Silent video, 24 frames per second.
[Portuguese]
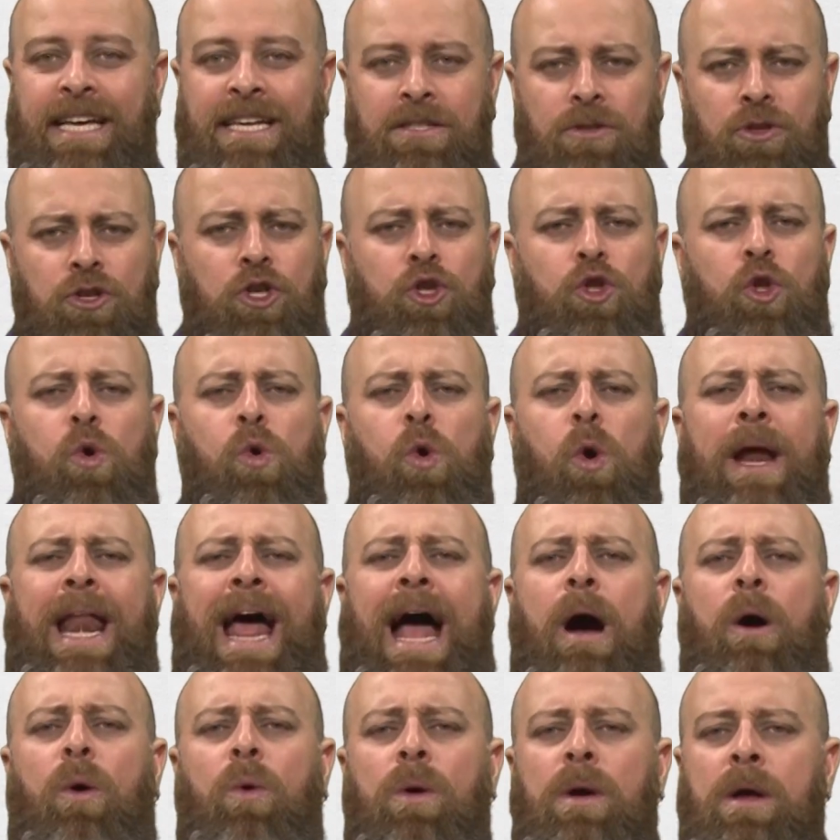Esse é o ditongo
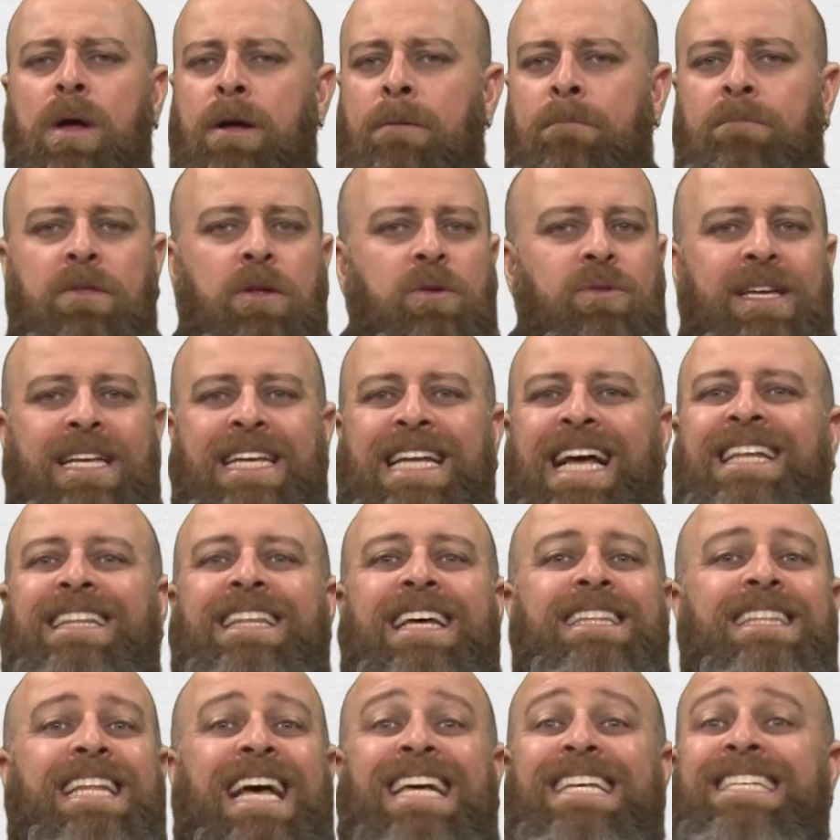oral. Não tem
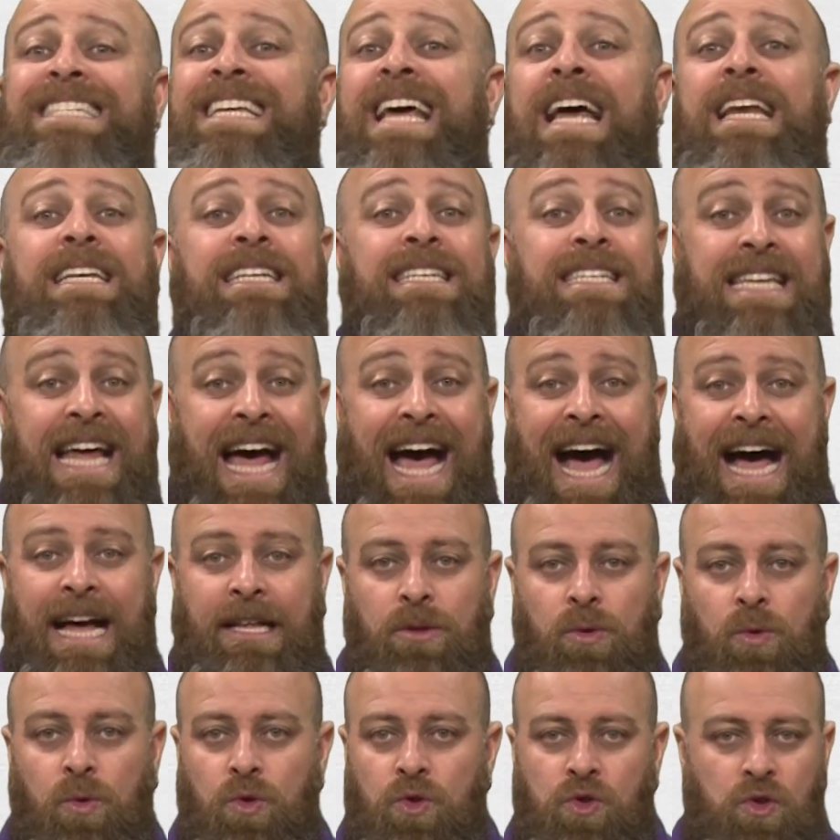nada
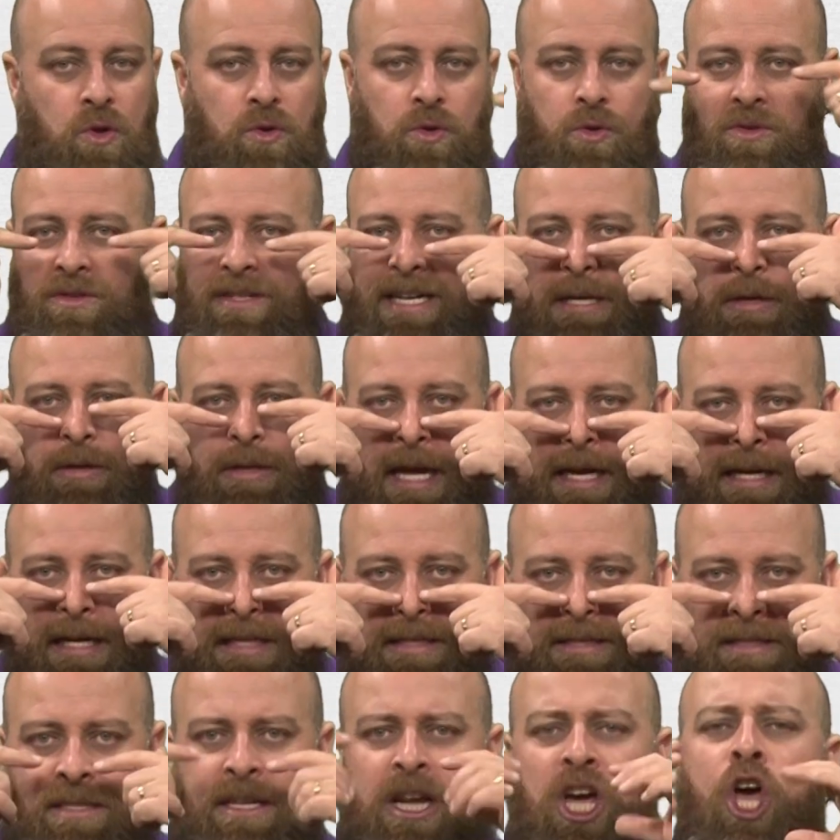nasalizado, o som não sai no
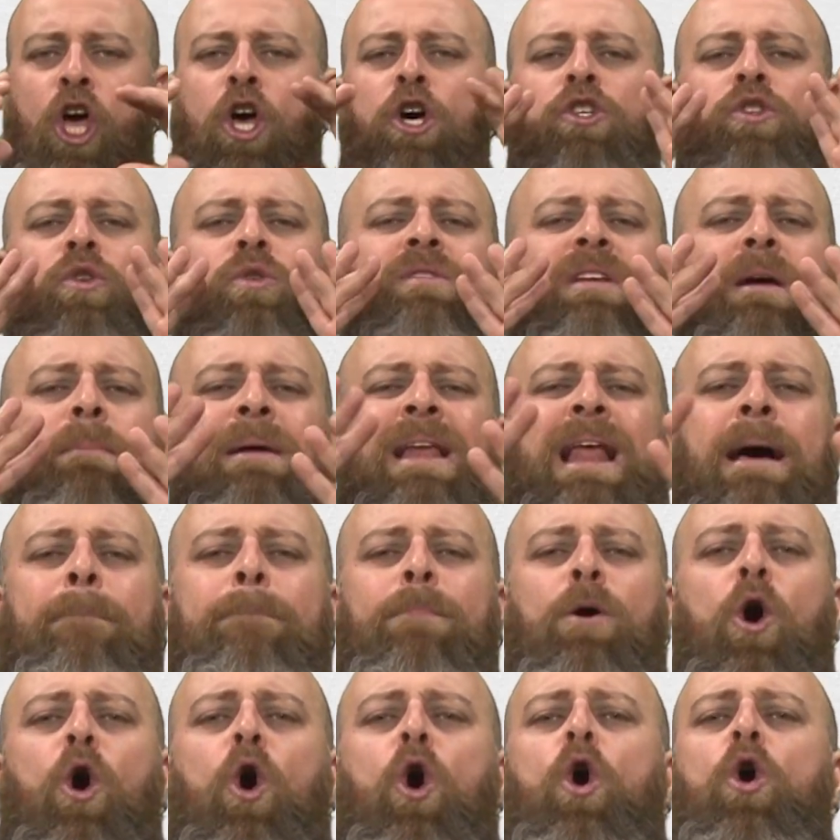nariz. O som sai pela
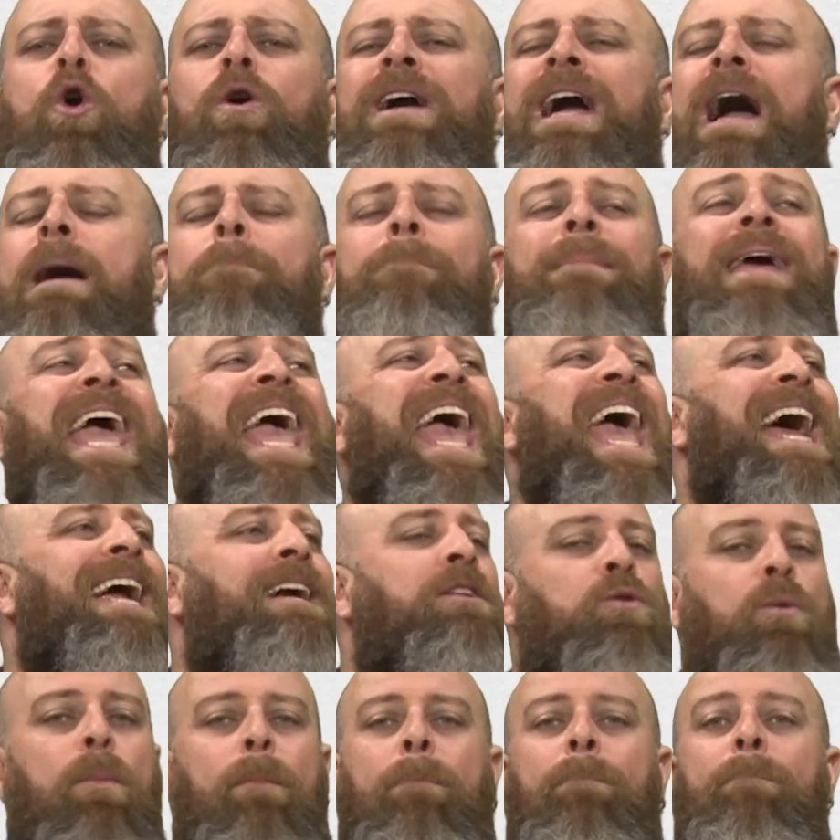boca,
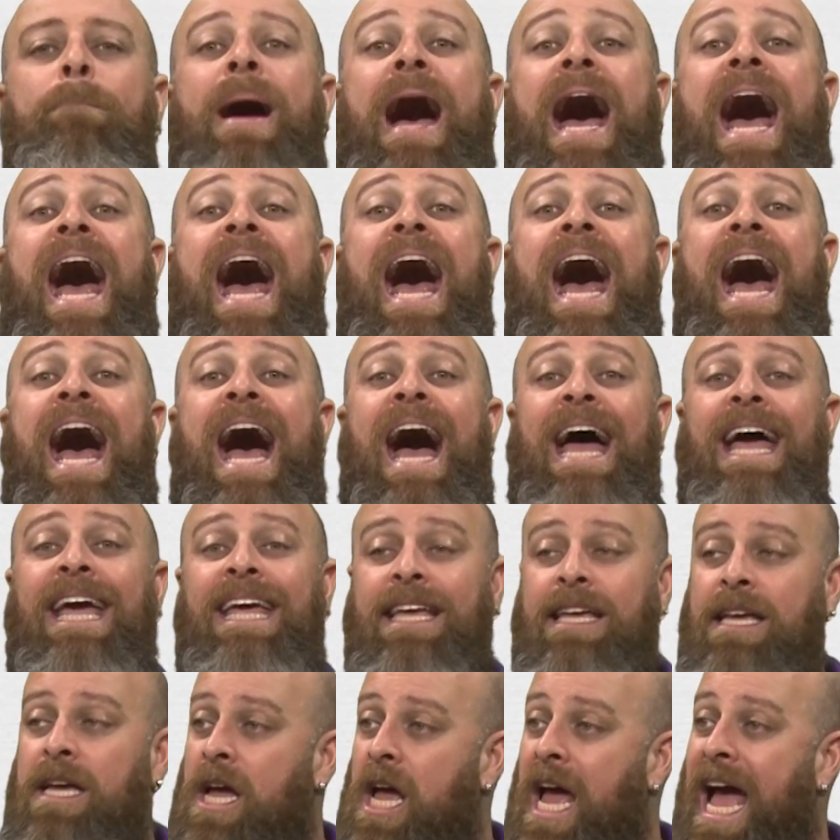aberto,
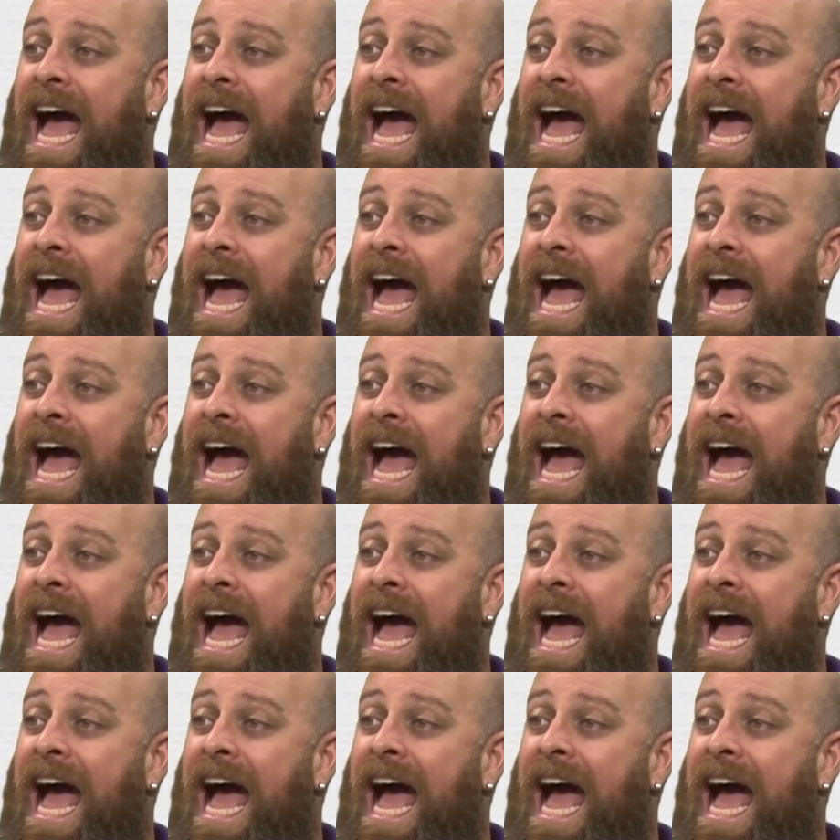pai.